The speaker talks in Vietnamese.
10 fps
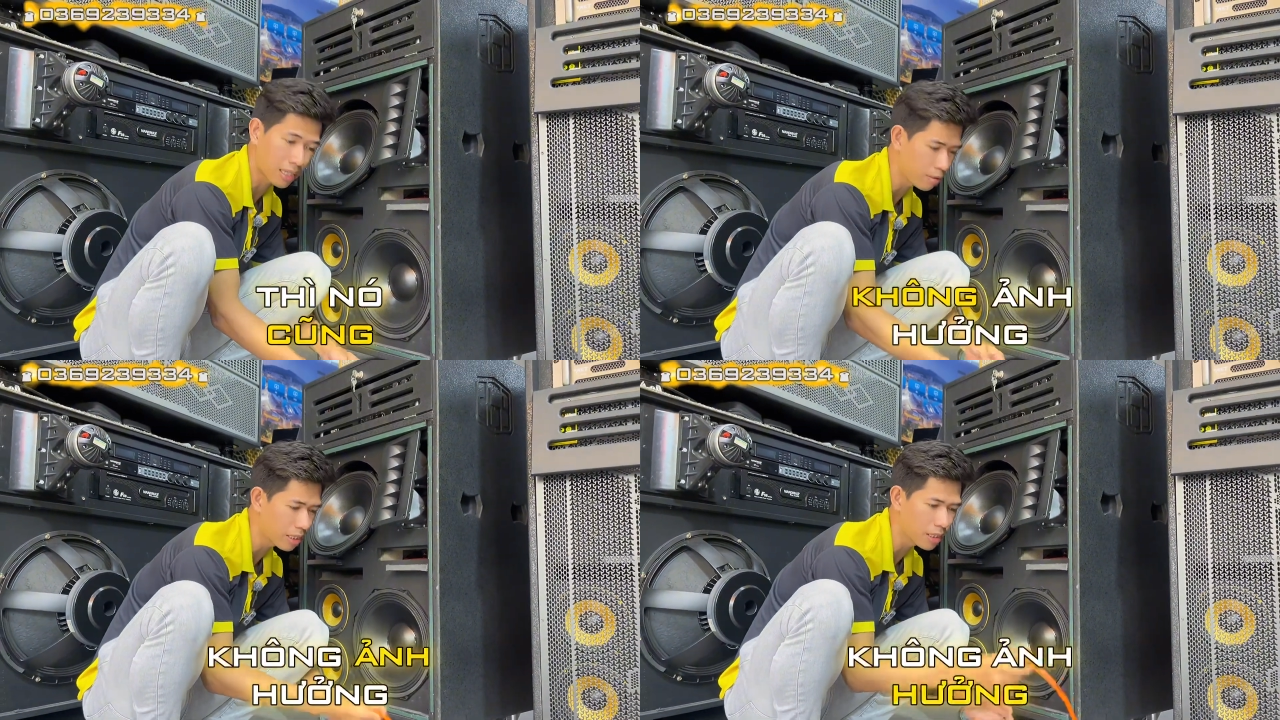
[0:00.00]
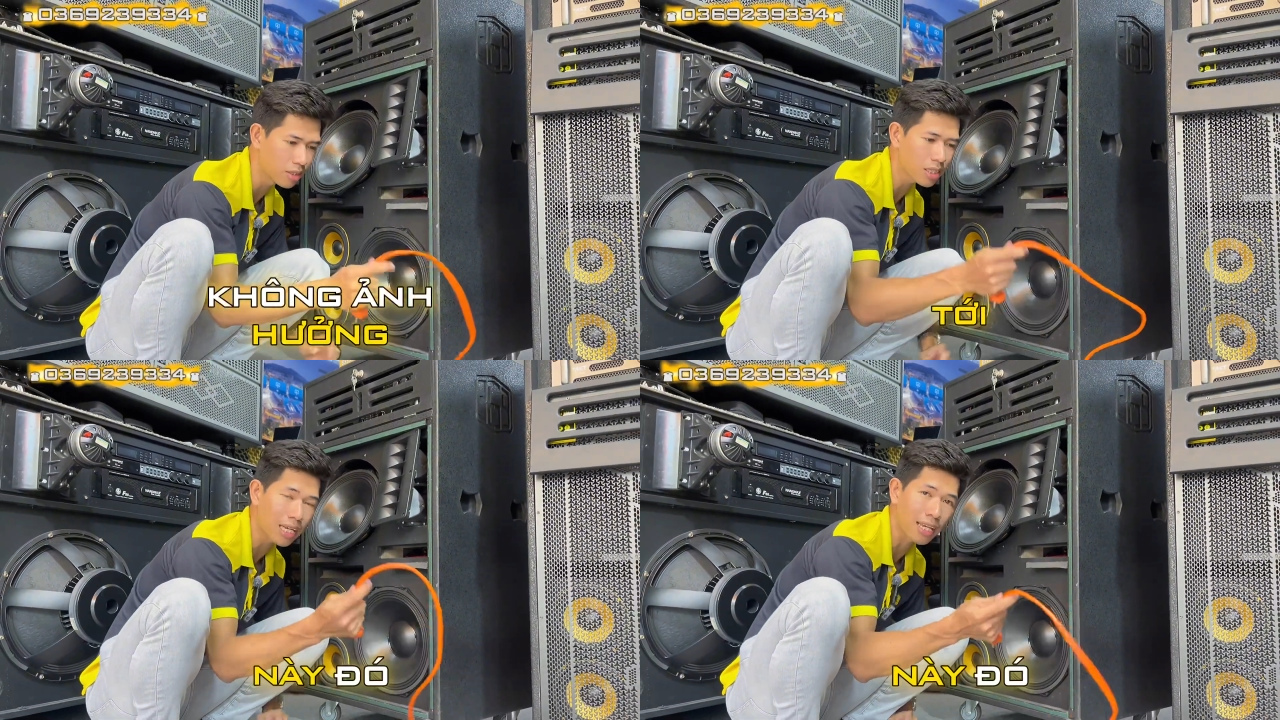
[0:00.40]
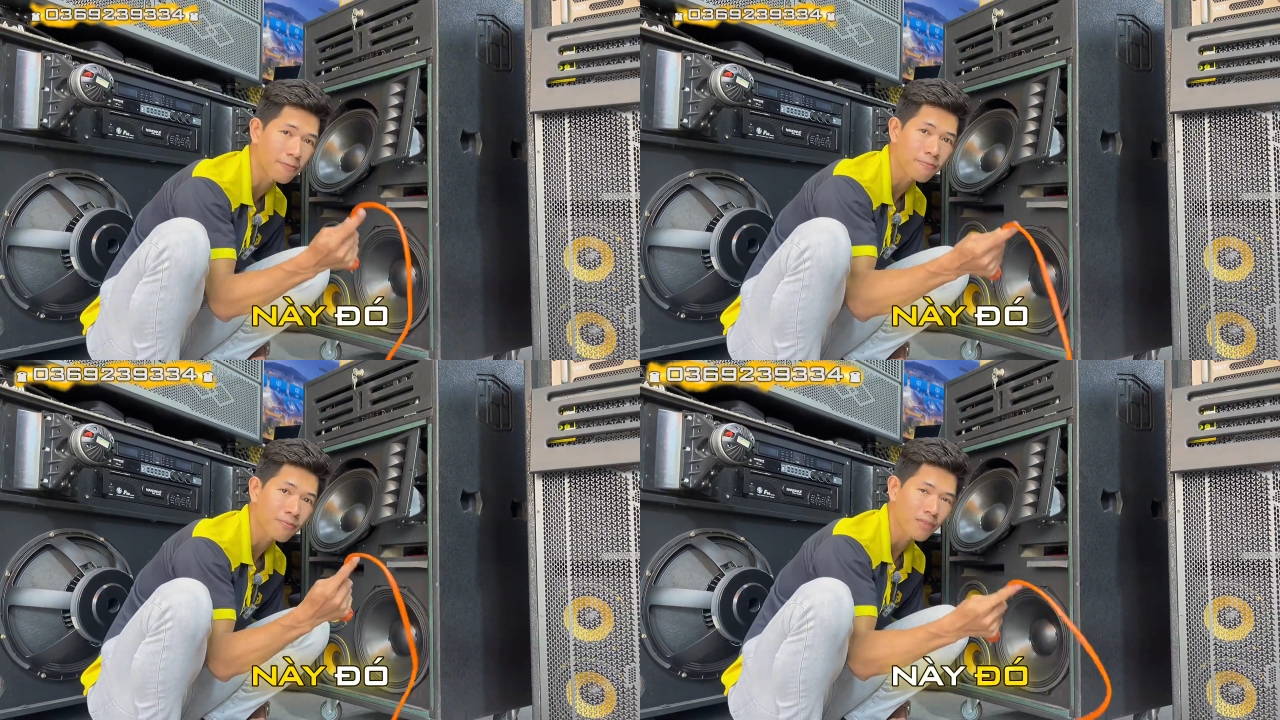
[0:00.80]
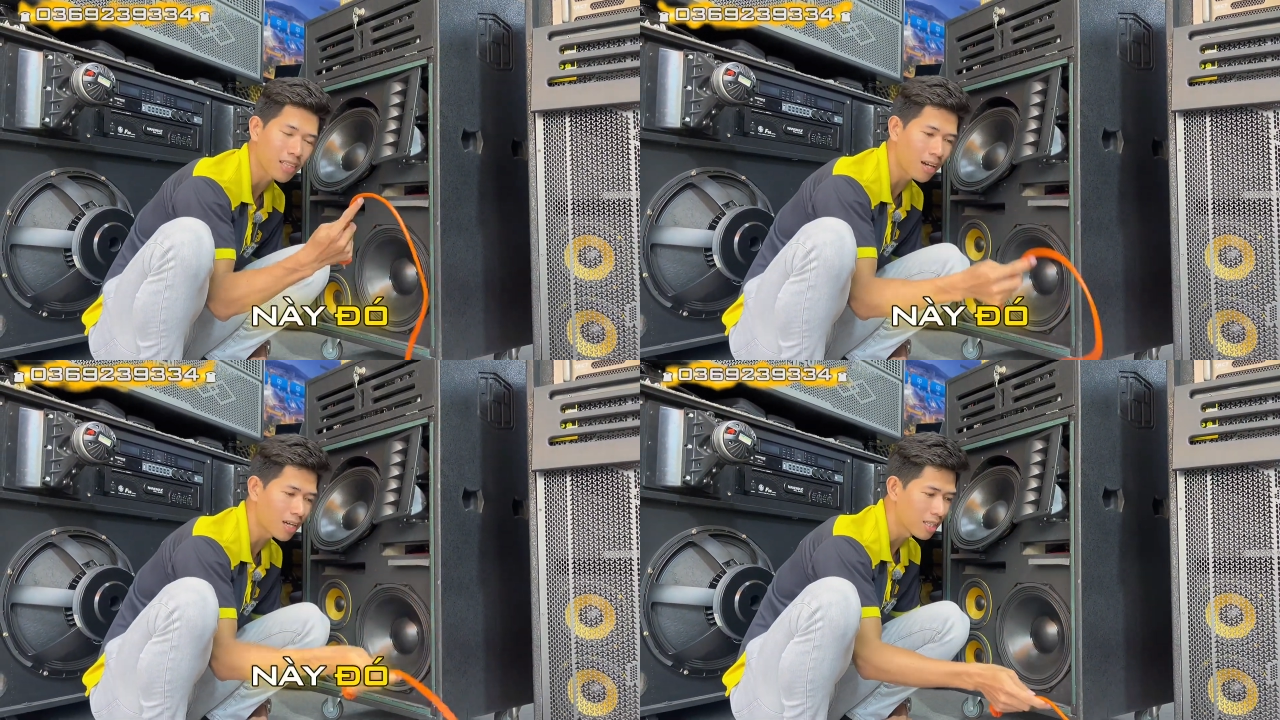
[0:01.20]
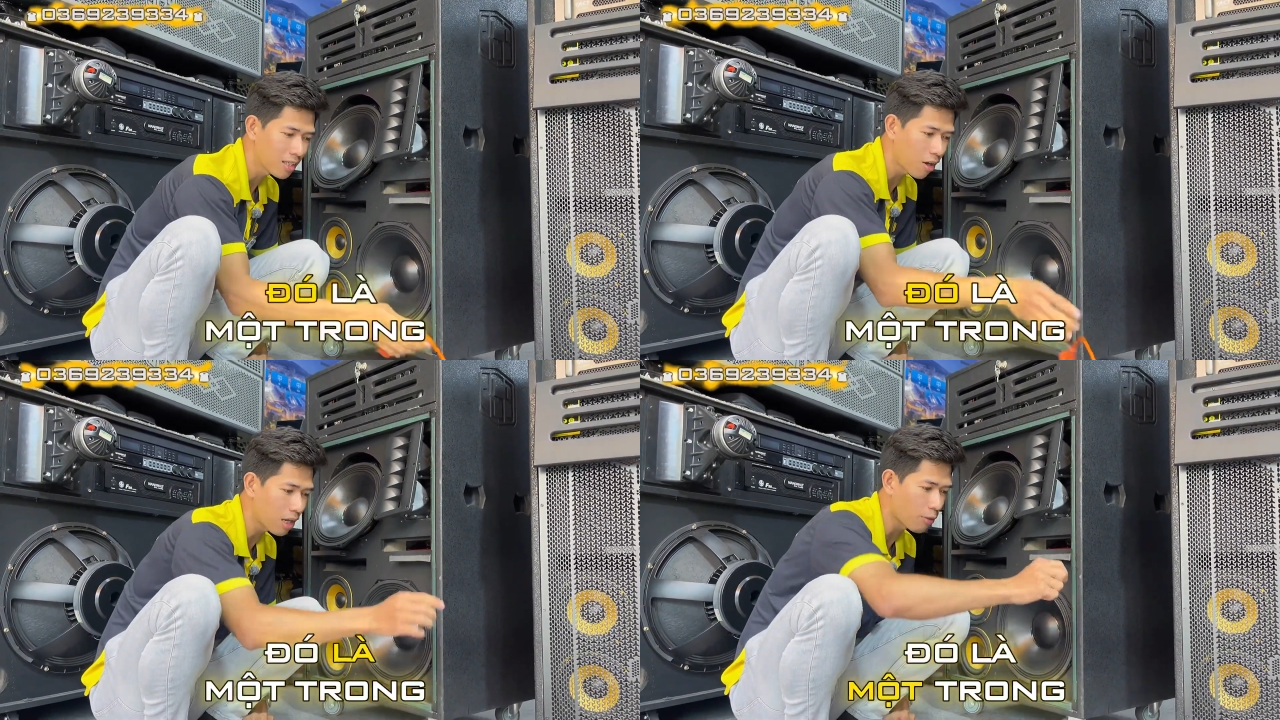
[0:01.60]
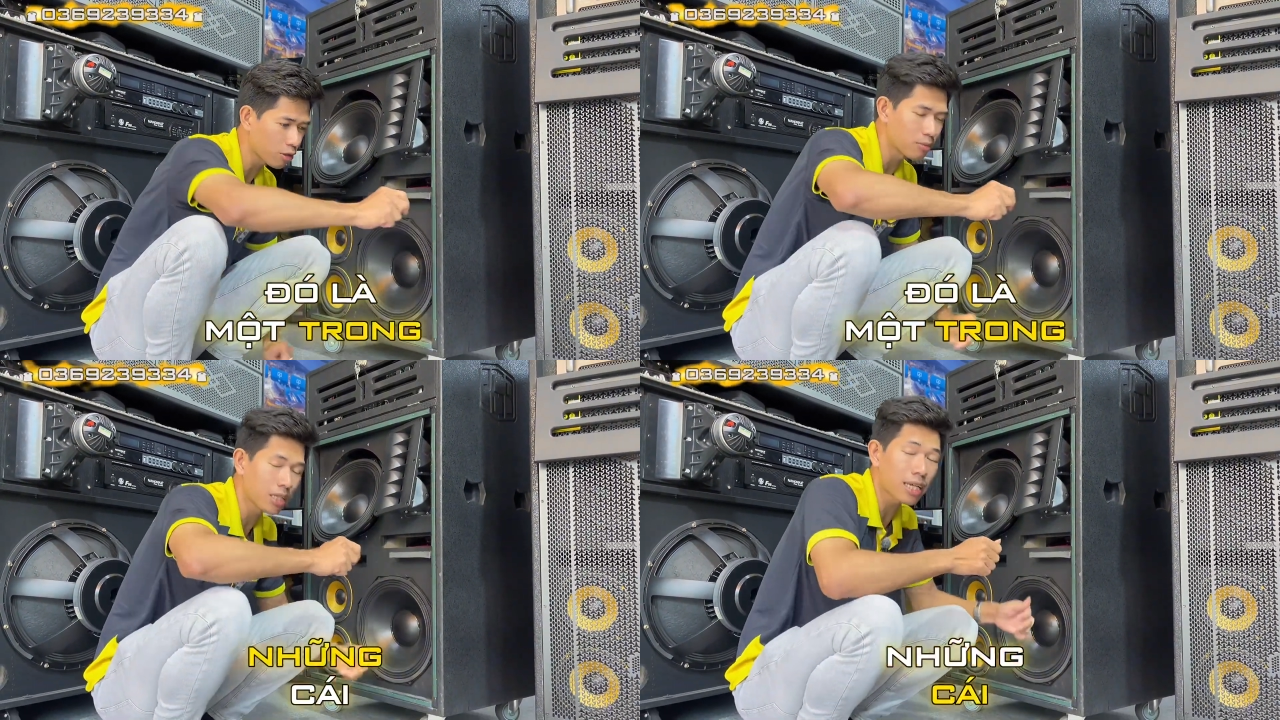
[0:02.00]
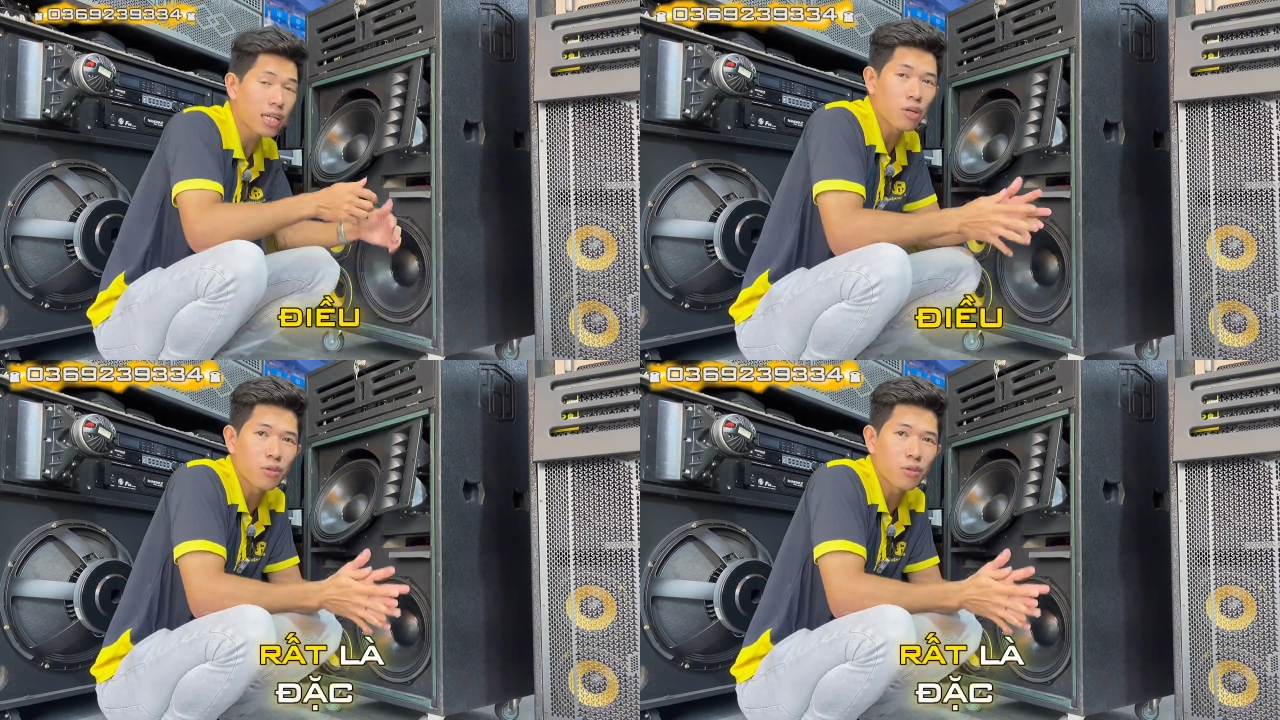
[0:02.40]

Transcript: không ảnh hưởng tới này đó đó là một trong những cái điều